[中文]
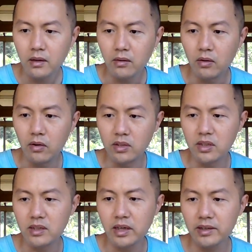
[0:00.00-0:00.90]
哦，
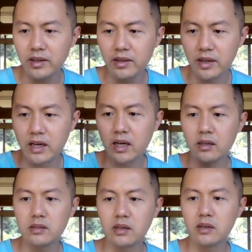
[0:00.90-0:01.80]
现在这个你
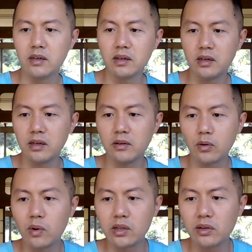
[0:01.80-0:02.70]
看，这
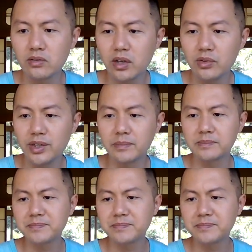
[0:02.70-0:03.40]
个广东交警，